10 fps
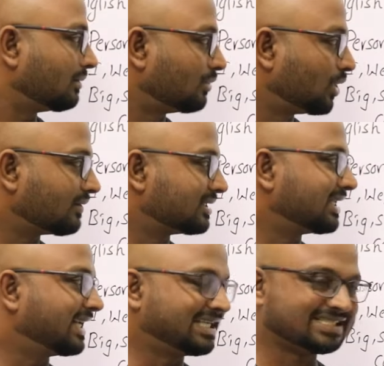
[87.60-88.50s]
మూడవది
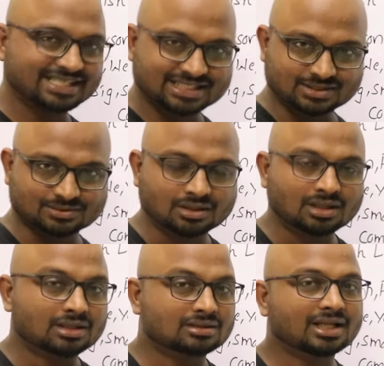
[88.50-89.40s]
ఎడ్జెక్టివ్
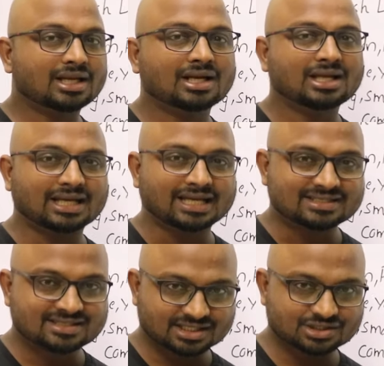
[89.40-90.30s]
దీనిని
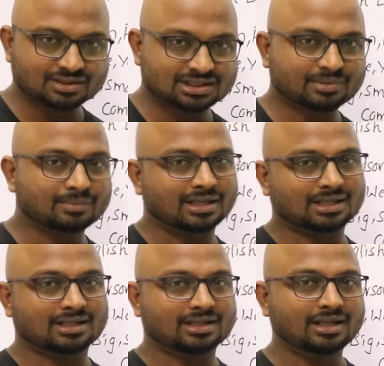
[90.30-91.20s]
ఎడ్జెక్టివ్ అని చెప్పి
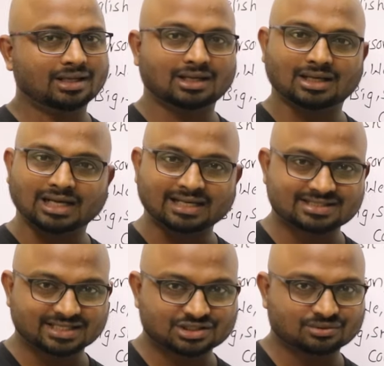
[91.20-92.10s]
పలకాలి
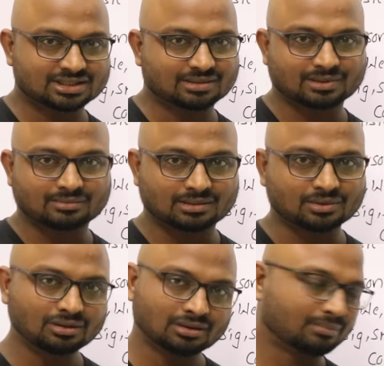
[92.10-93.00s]
ఎడ్జెక్టివ్ అని చెప్పని
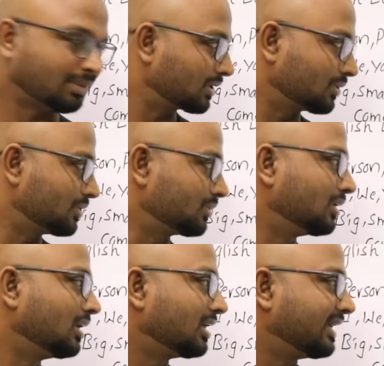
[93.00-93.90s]
మనము పలకొద్దు
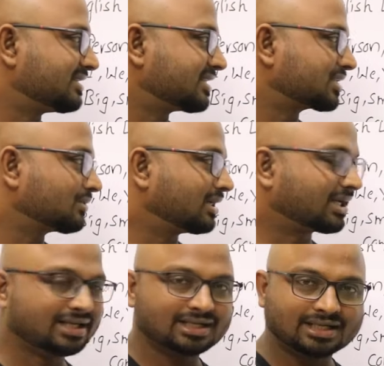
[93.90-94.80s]
ఎడ్జెక్టివ్
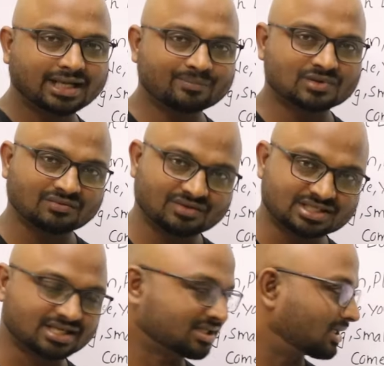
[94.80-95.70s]
అంటే ఏంటంటే
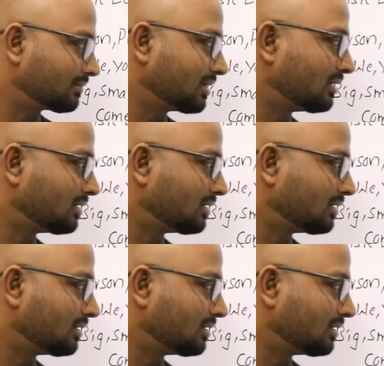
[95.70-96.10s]
విశేషణం